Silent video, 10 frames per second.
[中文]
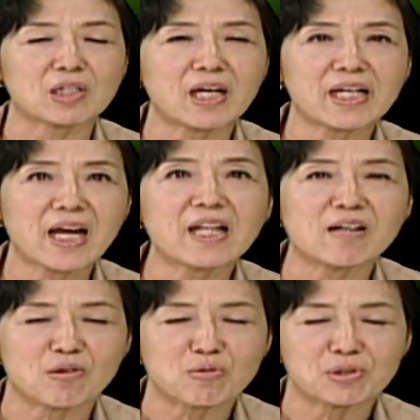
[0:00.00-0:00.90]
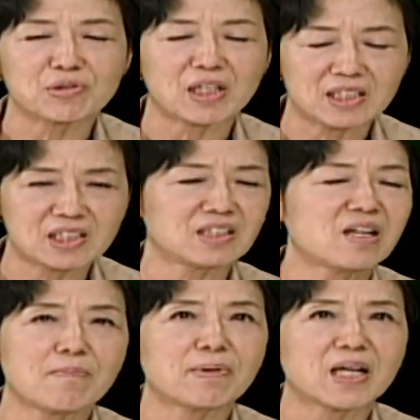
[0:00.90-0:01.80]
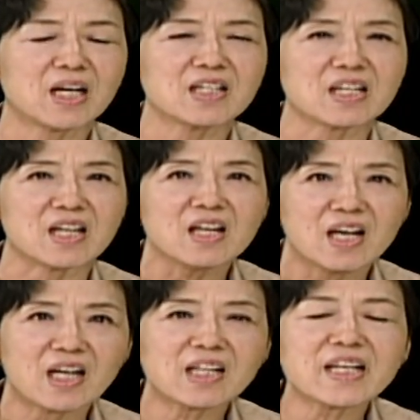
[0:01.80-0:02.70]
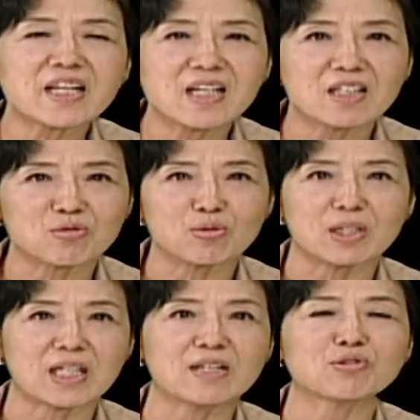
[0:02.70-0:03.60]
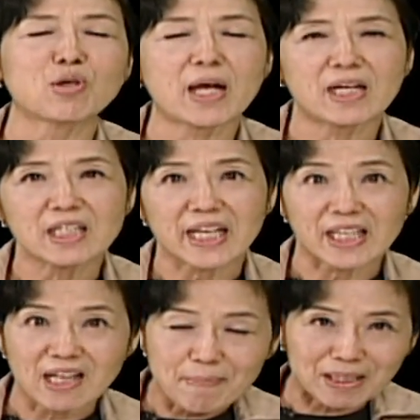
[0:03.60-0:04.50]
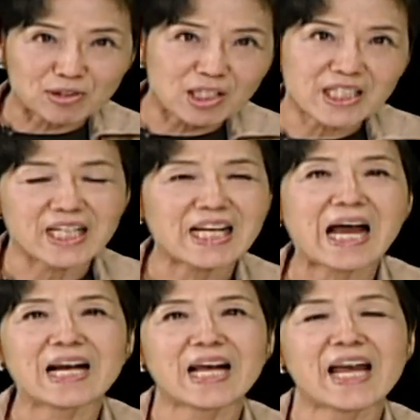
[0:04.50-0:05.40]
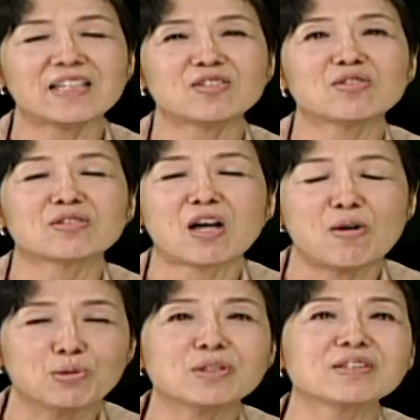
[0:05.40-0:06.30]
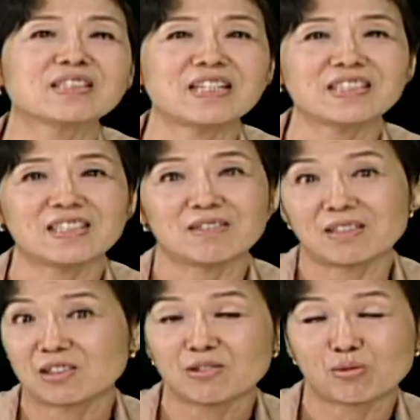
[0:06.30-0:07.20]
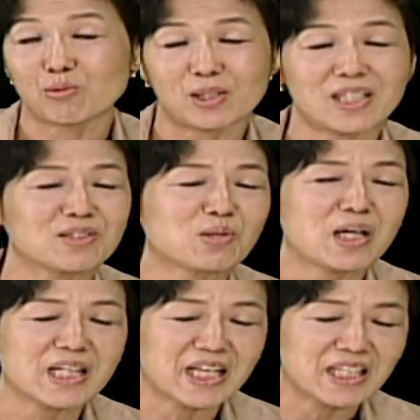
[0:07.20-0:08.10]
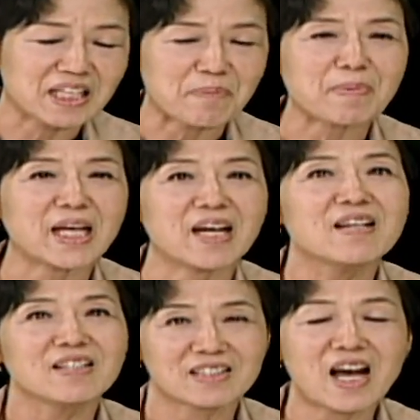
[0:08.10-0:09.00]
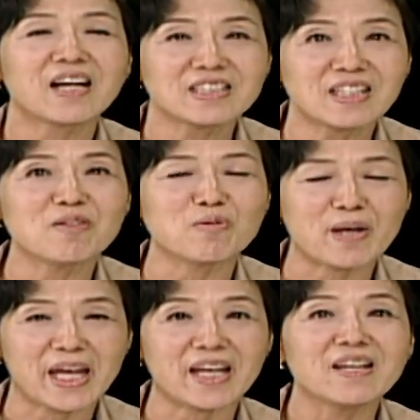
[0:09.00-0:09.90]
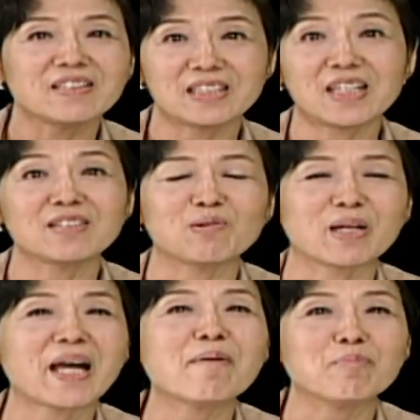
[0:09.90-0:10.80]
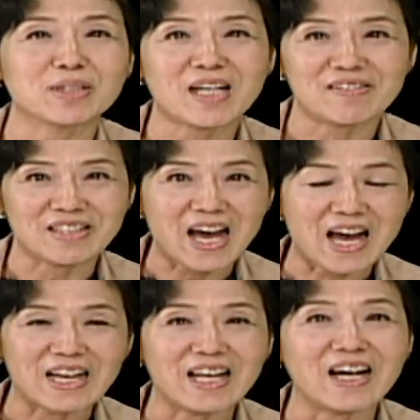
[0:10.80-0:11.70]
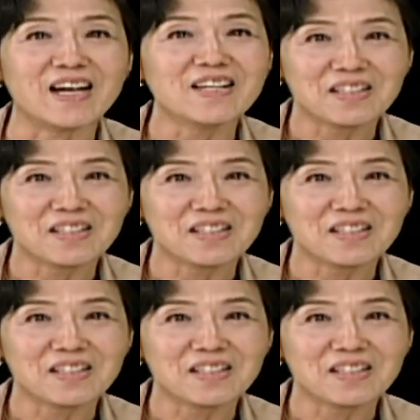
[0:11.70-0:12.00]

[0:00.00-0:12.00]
它一看到我过去，它知道不可以，它立刻躲到窗帘，它把窗帘拉开，就头就伸进，就躲到窗帘里面。它认为这样子我看不到它了。